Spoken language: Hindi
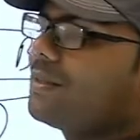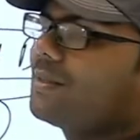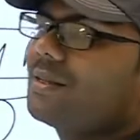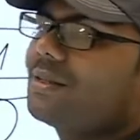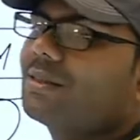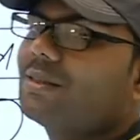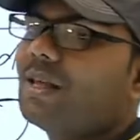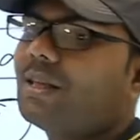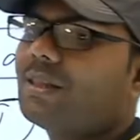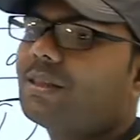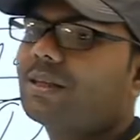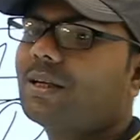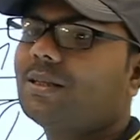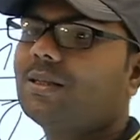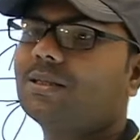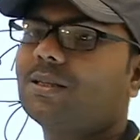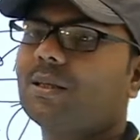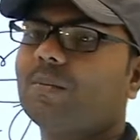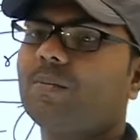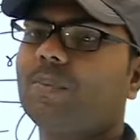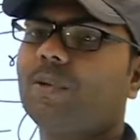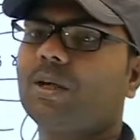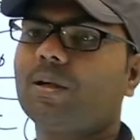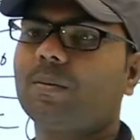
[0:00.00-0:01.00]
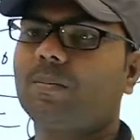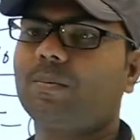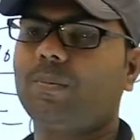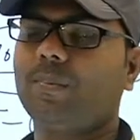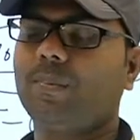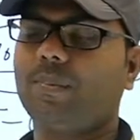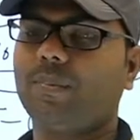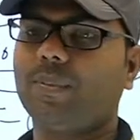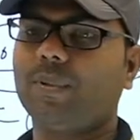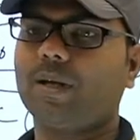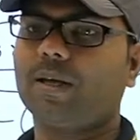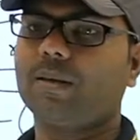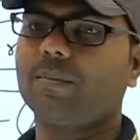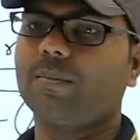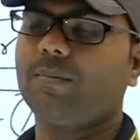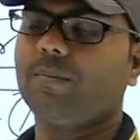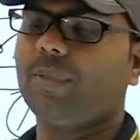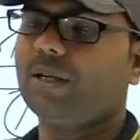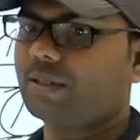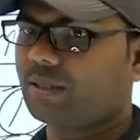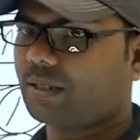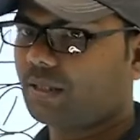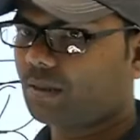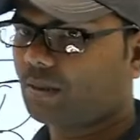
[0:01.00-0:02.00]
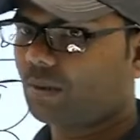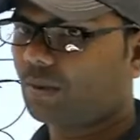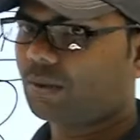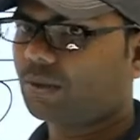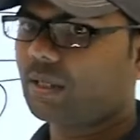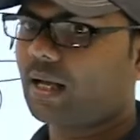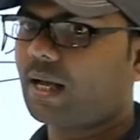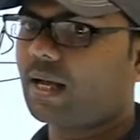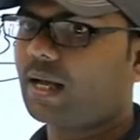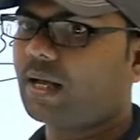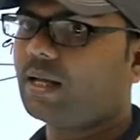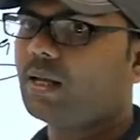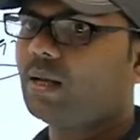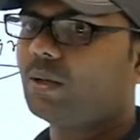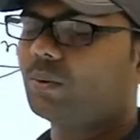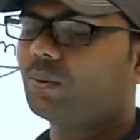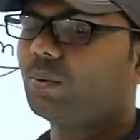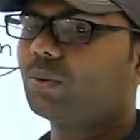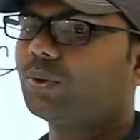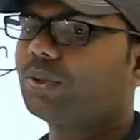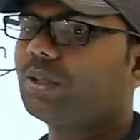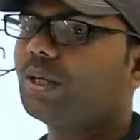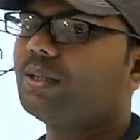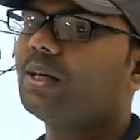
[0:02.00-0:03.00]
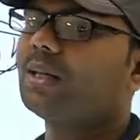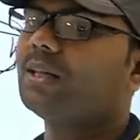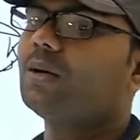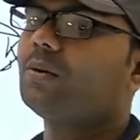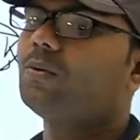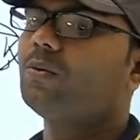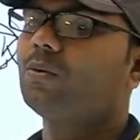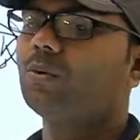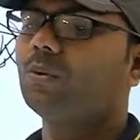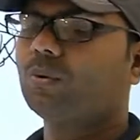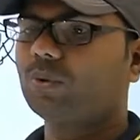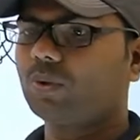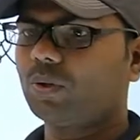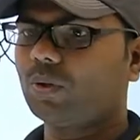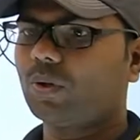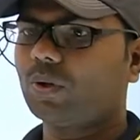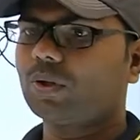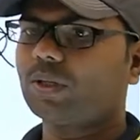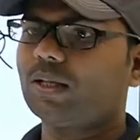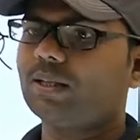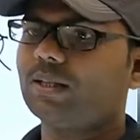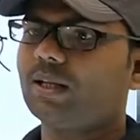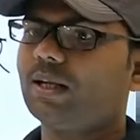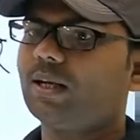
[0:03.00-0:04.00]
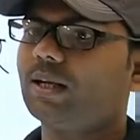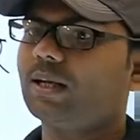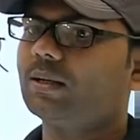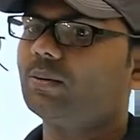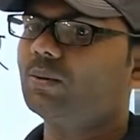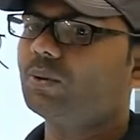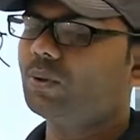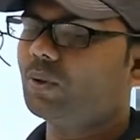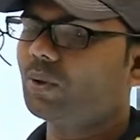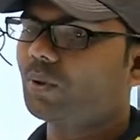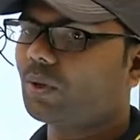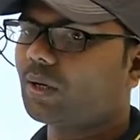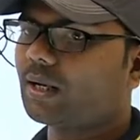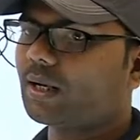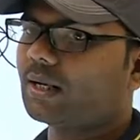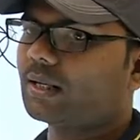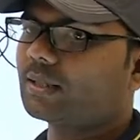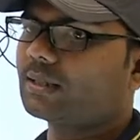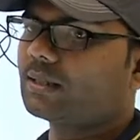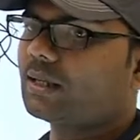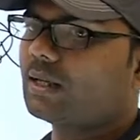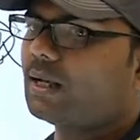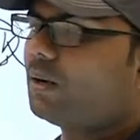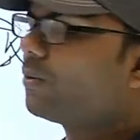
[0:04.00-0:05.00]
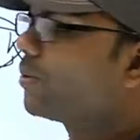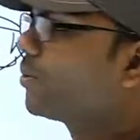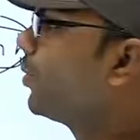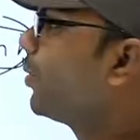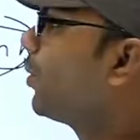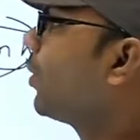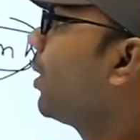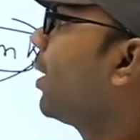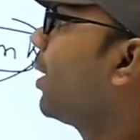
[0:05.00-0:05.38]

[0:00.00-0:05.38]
जितना तेजी से विकसित होता है तो उतना ज़्यादा उद्योग धंधा लग, उद्योग लगाता है उद्योग